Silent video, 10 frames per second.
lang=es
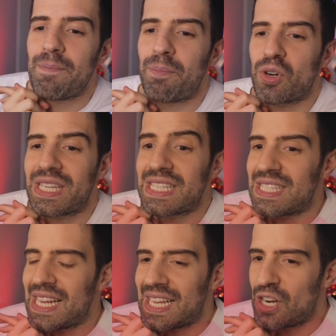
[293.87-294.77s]
Porque
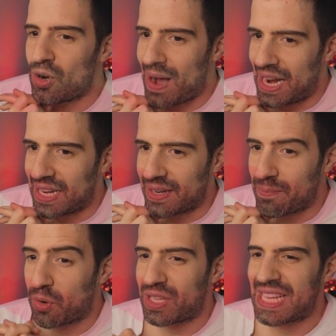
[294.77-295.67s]
sé que lo valen,
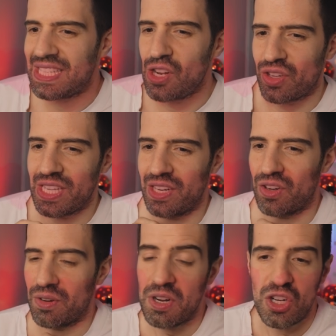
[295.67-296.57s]
porque así lo
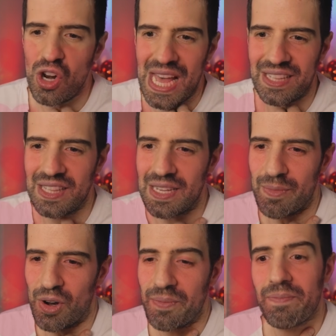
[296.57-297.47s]
quiero. No
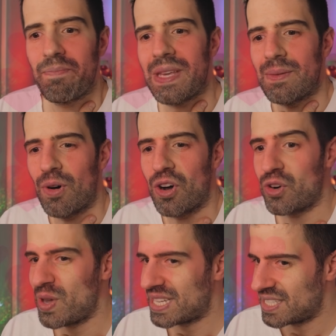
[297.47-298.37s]
lastimo, vivo,
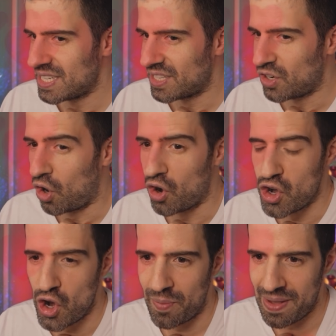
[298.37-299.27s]
no exijo,
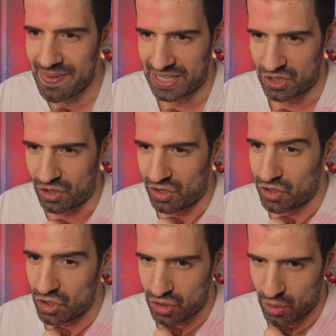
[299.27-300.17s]
no me meto,
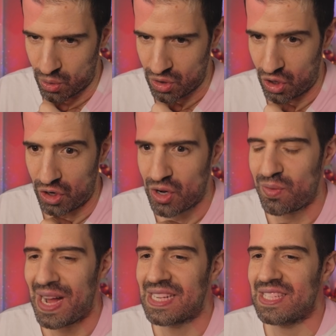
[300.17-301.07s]
no juzgo, no
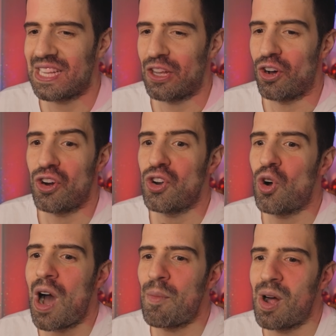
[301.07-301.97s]
falseo,
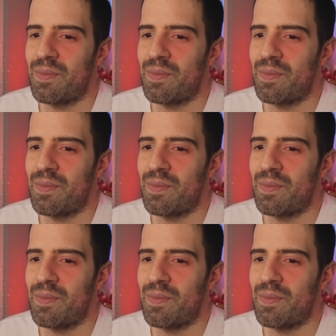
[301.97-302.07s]
no amo al